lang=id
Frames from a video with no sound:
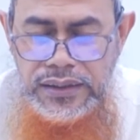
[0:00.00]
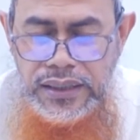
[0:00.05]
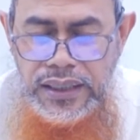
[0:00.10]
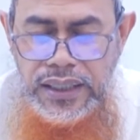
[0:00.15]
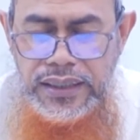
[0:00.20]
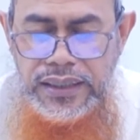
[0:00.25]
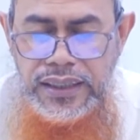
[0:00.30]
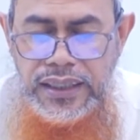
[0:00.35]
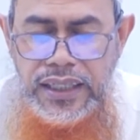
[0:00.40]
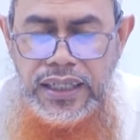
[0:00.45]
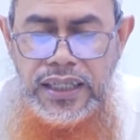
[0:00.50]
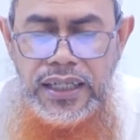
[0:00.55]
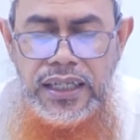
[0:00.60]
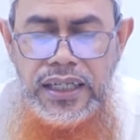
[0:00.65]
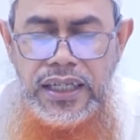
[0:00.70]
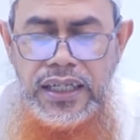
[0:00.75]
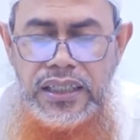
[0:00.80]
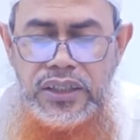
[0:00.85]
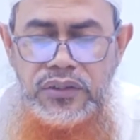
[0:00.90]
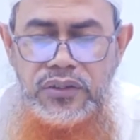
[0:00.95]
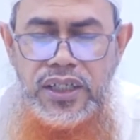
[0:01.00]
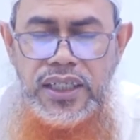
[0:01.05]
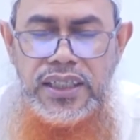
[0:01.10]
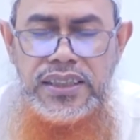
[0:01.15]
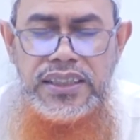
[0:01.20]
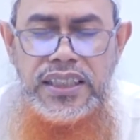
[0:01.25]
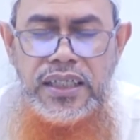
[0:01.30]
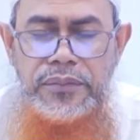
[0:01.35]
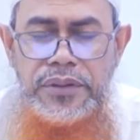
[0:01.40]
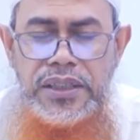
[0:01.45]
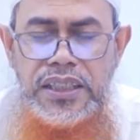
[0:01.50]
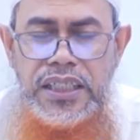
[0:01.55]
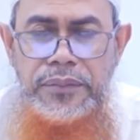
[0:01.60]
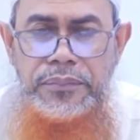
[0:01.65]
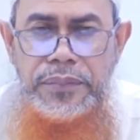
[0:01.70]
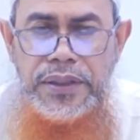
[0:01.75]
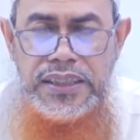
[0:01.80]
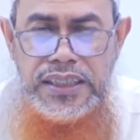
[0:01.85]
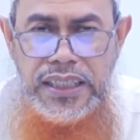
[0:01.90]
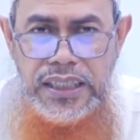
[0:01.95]
adalah ahli waris yang
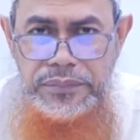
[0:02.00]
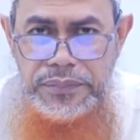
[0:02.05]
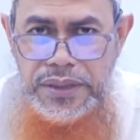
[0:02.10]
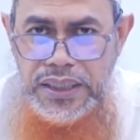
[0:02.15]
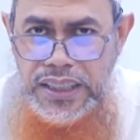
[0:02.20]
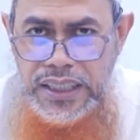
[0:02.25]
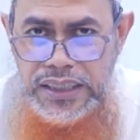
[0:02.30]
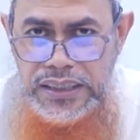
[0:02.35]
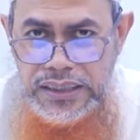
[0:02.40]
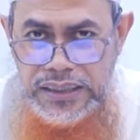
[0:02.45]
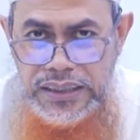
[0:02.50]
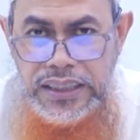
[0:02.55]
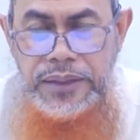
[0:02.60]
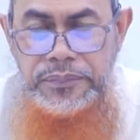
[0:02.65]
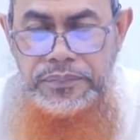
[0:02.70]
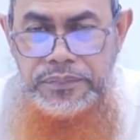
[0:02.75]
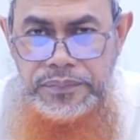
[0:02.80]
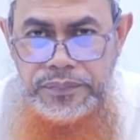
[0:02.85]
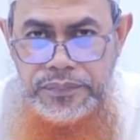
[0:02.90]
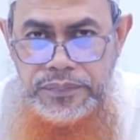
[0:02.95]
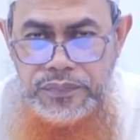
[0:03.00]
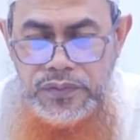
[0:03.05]
mendapatkan bagian tetap.